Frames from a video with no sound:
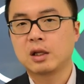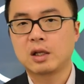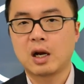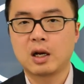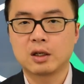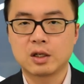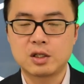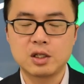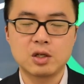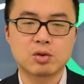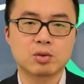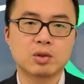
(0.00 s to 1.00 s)
大量的
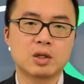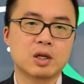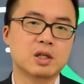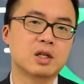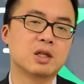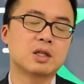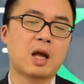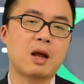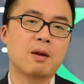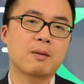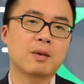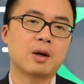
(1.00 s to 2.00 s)
技术和人才
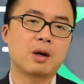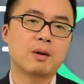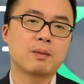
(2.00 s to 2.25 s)
啊。